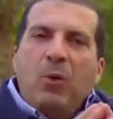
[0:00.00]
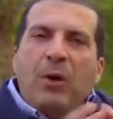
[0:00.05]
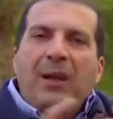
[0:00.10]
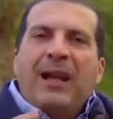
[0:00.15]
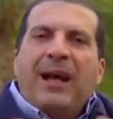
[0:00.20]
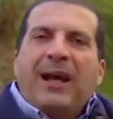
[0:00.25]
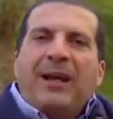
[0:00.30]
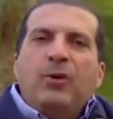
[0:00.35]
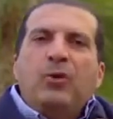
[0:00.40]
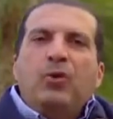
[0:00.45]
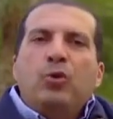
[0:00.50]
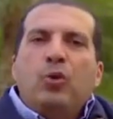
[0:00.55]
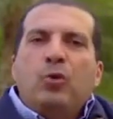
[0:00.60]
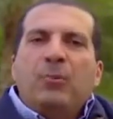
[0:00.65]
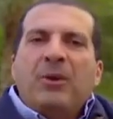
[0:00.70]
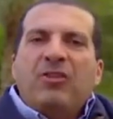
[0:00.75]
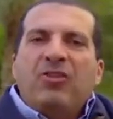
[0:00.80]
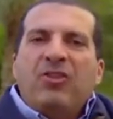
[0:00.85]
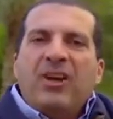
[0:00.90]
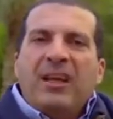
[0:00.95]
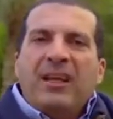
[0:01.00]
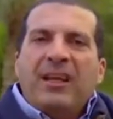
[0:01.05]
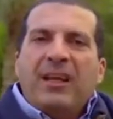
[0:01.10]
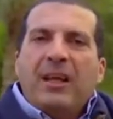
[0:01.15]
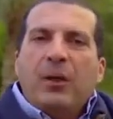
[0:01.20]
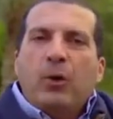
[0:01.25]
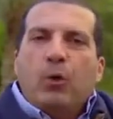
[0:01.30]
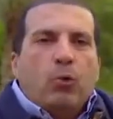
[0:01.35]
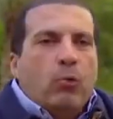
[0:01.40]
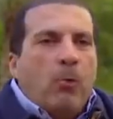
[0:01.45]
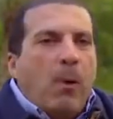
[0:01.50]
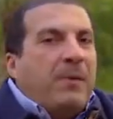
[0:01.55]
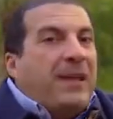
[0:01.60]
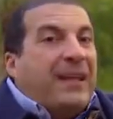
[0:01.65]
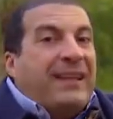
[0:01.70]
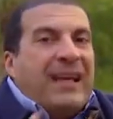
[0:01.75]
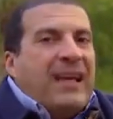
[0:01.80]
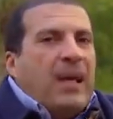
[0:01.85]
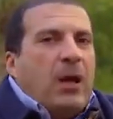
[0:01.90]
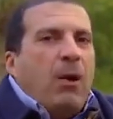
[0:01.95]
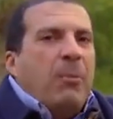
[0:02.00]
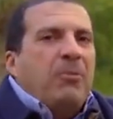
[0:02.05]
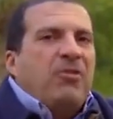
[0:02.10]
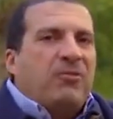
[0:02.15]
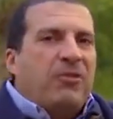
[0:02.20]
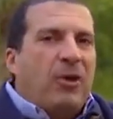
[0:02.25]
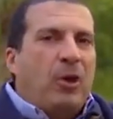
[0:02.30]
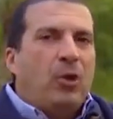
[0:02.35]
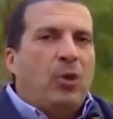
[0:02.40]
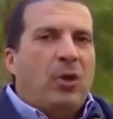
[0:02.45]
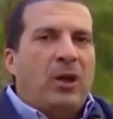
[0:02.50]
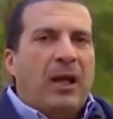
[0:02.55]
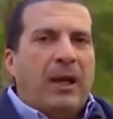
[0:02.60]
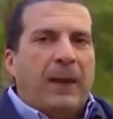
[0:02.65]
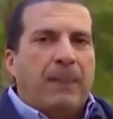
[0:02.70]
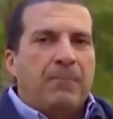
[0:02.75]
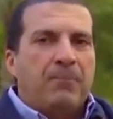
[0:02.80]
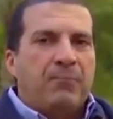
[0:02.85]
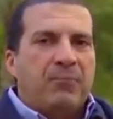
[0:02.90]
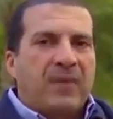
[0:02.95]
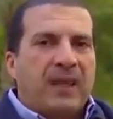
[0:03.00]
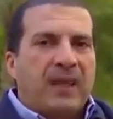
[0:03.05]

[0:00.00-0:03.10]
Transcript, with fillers: هو اللي عنده مشاكل وما بيتجاوبش في حلولها